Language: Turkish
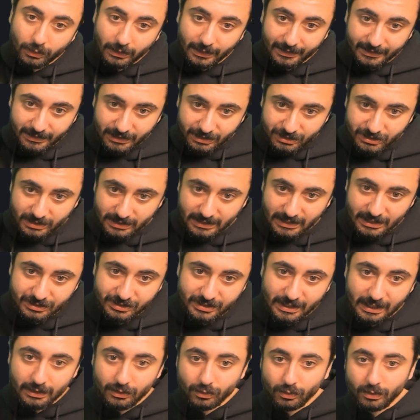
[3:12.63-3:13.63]
için geçerli
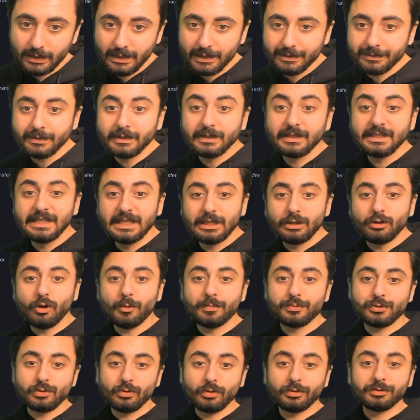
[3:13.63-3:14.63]
olan ilk
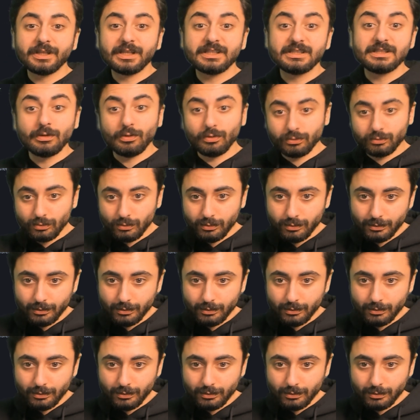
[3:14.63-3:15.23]
opsiyondaki ödül.